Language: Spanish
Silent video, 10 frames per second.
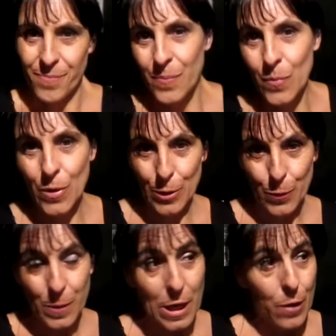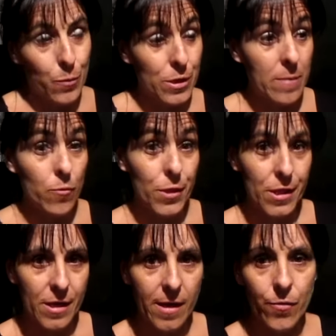Bueno, pues ya hemos
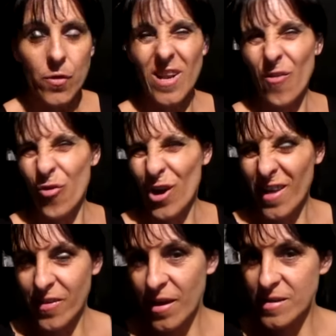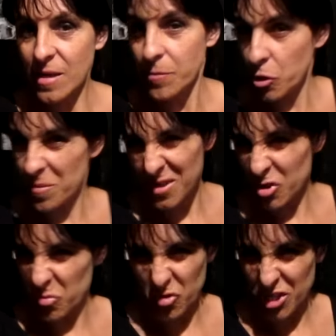cenado. La focacia esa a mí no me ha
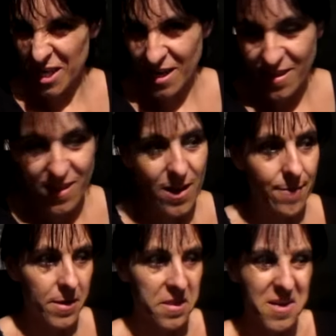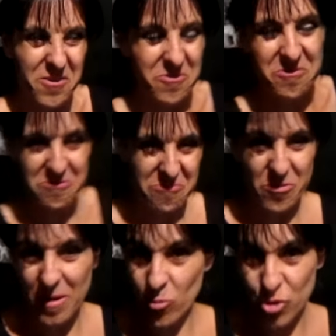hecho mucha gracia, la verdad, no,
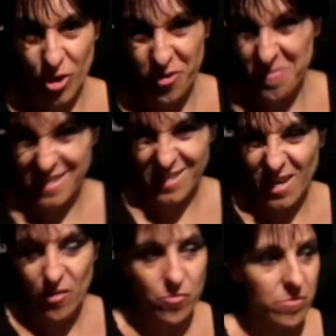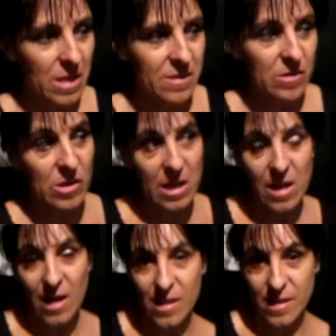me ha gustado demasiado, tanto que la
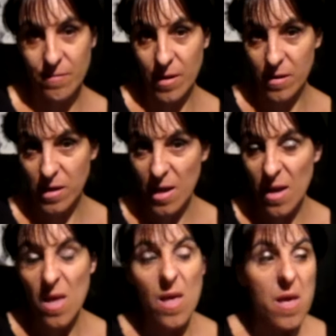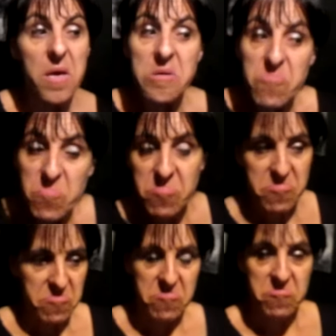gente habla de ella.
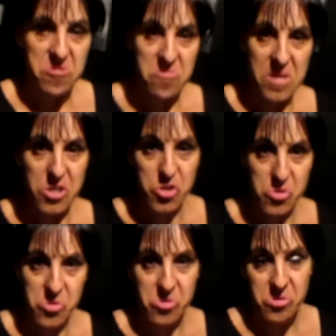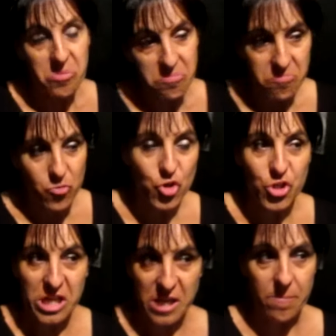No me ha hecho mucho
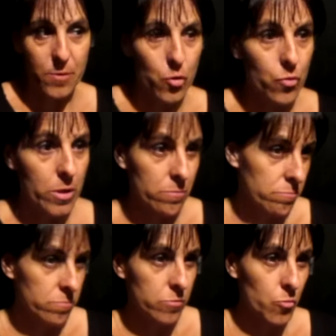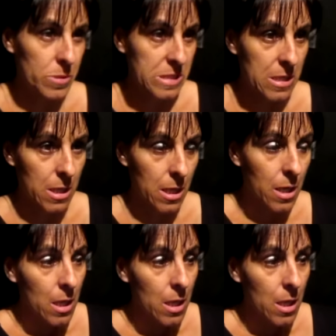tilín, pero bueno, no pasa nada.